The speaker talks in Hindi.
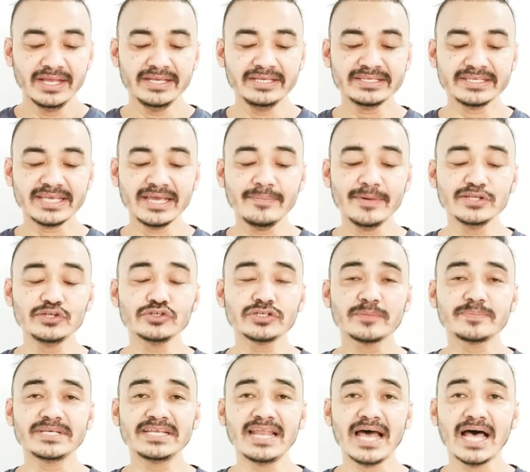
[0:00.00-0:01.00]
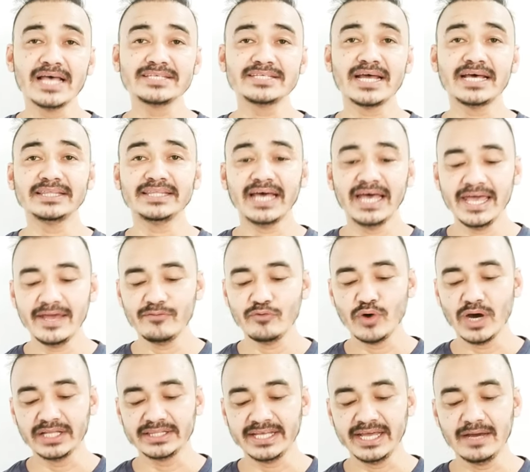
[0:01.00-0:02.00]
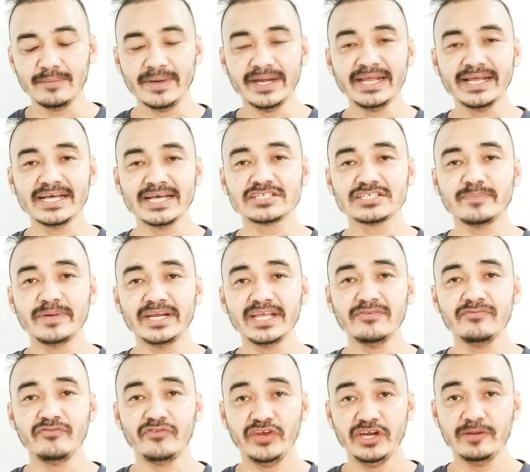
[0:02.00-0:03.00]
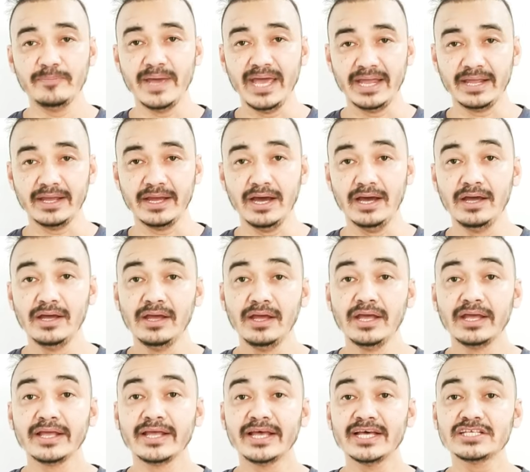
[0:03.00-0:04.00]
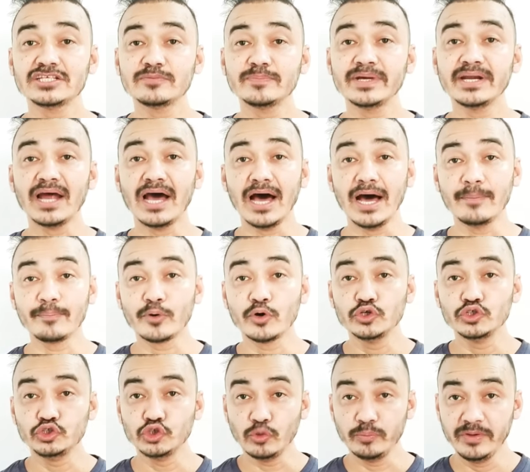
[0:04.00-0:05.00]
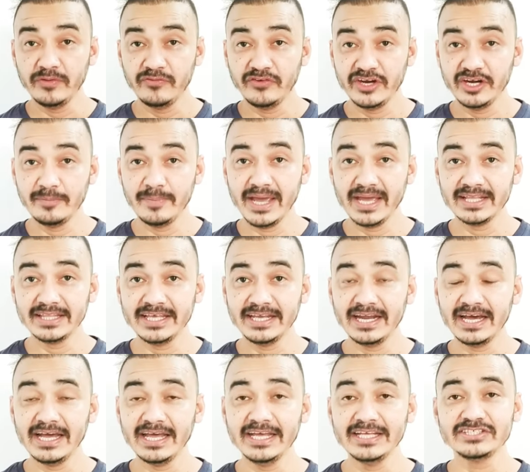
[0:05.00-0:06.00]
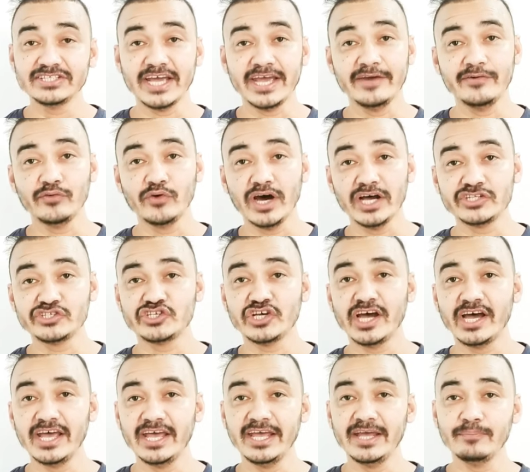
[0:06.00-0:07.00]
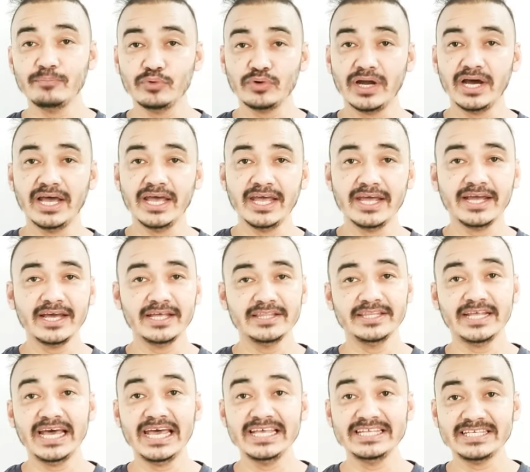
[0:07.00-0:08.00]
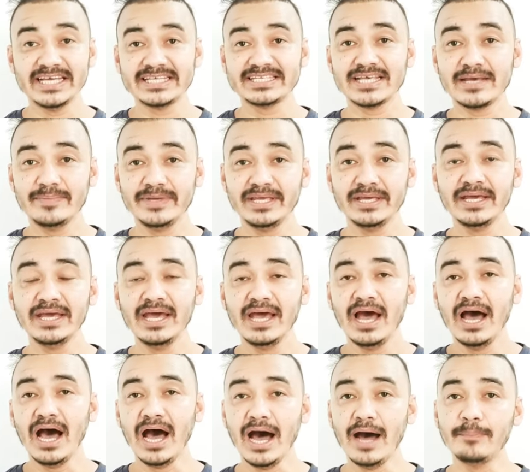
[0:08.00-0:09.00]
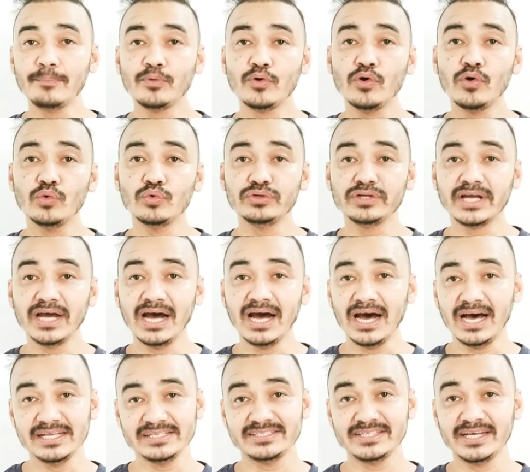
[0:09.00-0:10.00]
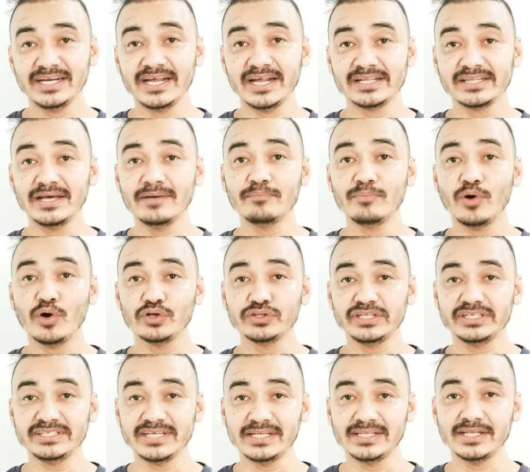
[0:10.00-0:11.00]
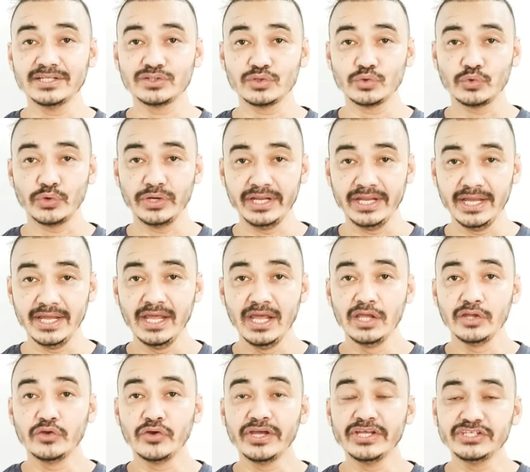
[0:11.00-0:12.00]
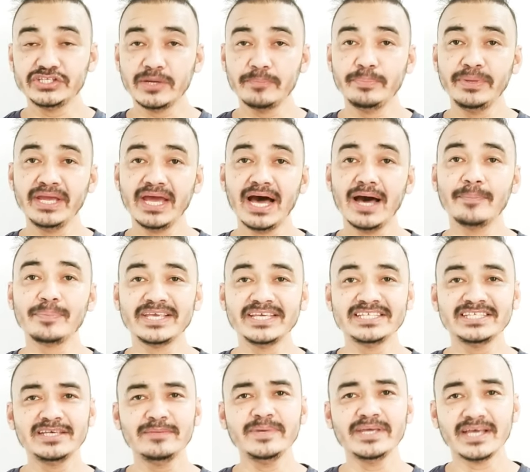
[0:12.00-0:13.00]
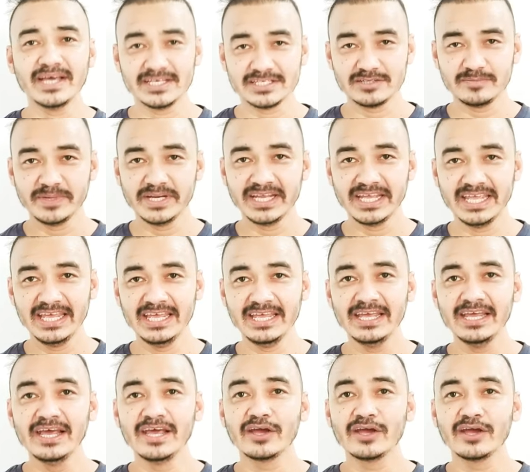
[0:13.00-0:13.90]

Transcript: इसके बाद जो सबसे लास्ट आता है वो आता है हमारे कस्टमर के फीडबैक का कस्टमर आपको जो भी फीडबैक दे रहा है चाहे वो अच्छा है बुरा है गंदा है जैसा भी है आपको उनका आंसर करना बहुत ही ज़्यादा ज़रूरी है क्योंकि जब भी आप किसी भी कस्टमर के